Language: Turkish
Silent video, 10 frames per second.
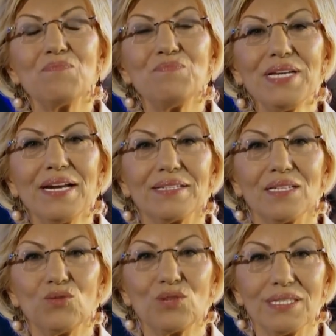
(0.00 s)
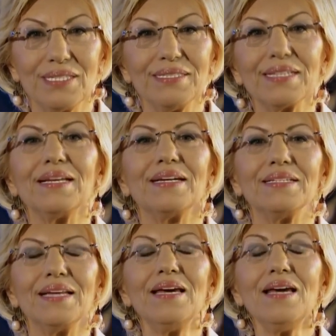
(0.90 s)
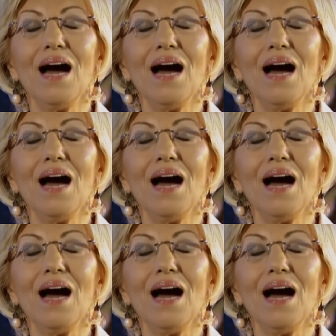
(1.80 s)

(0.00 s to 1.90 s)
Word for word: bir arada tüketildiklerinde